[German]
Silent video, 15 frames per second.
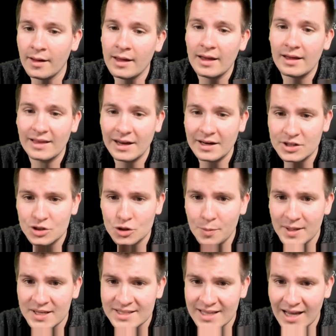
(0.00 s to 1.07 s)
Dann die
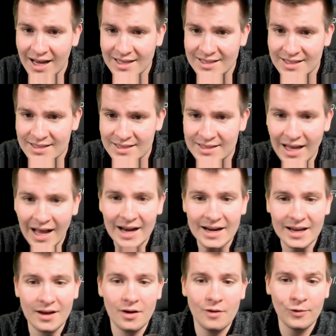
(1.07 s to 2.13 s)
Superstars, das ist
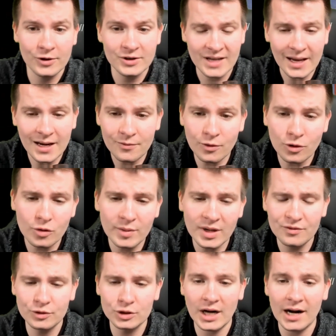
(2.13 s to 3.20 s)
eine Fontäne von
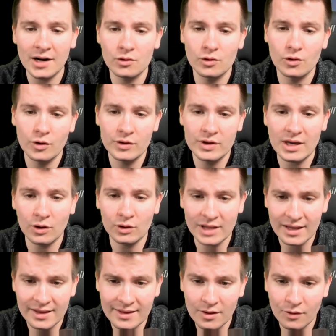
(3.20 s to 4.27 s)
Komet für 3,99. Auch
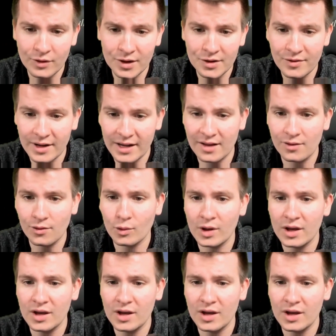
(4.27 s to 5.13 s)
das ist auf jeden Fall ganz okay.